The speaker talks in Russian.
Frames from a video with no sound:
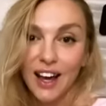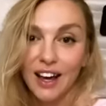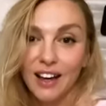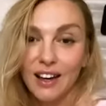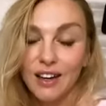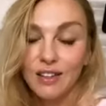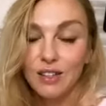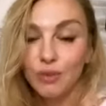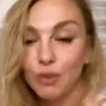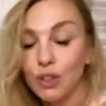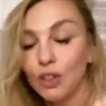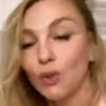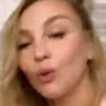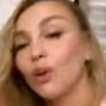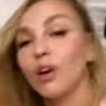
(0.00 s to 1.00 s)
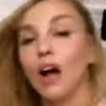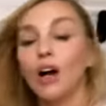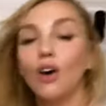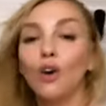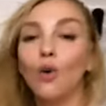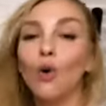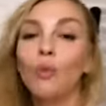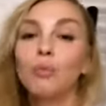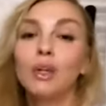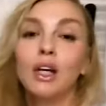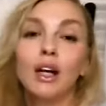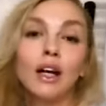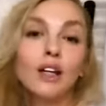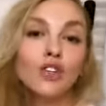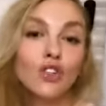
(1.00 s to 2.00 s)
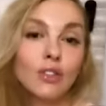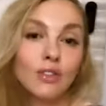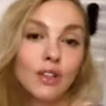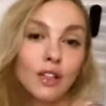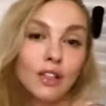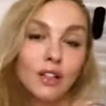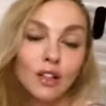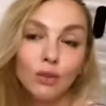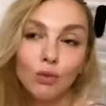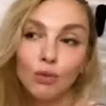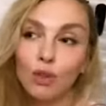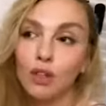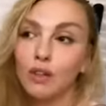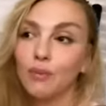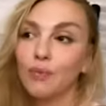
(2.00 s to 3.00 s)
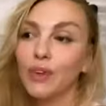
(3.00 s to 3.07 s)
Э, сегодня такое огромное количество литературы.